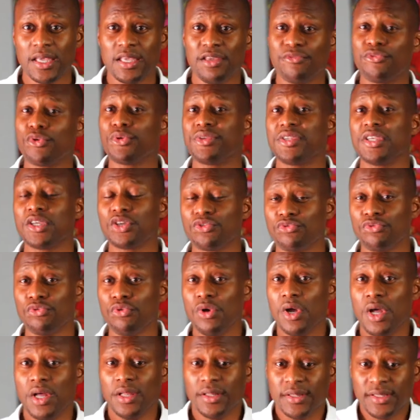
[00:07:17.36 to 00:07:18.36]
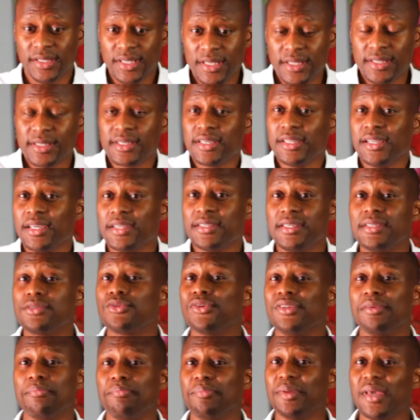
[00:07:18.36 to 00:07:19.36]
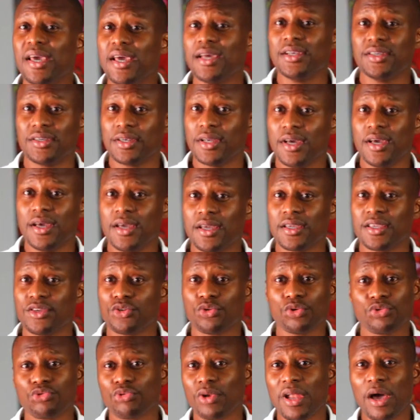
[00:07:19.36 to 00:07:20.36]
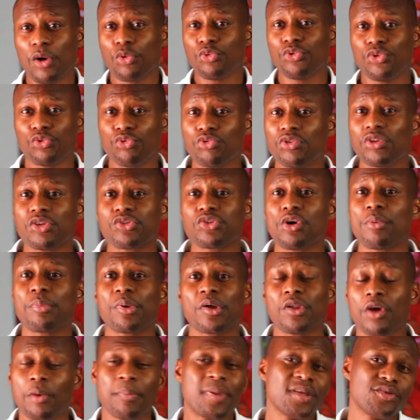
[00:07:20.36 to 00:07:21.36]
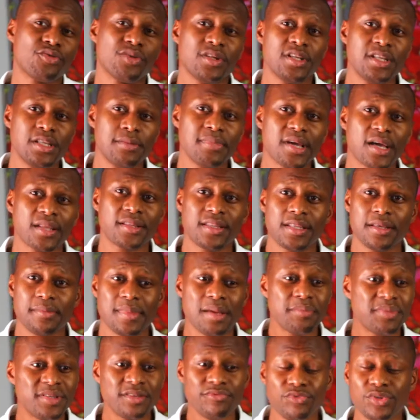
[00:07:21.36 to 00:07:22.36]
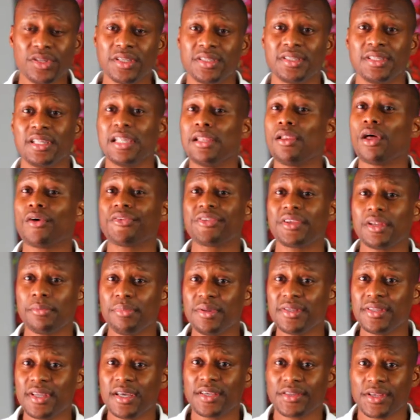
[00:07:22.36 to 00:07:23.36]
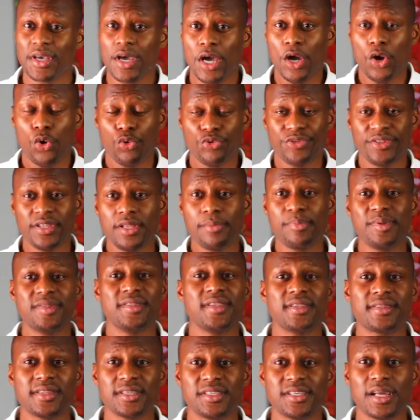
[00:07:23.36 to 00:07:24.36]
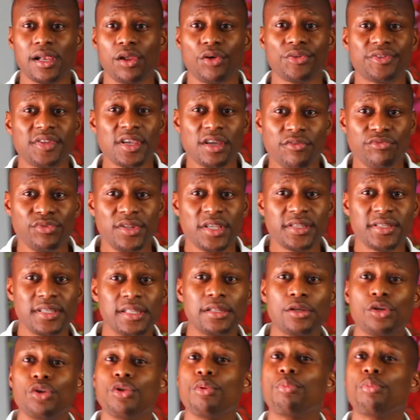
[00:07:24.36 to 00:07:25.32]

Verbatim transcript: Il faut aussi que je vous dise qu'il existe des pièges qui sont sur la route de tout entrepreneur passionné de liberté, même si vous décidez de lancer le business, ou si le business est déjà lancé et que vous décidez de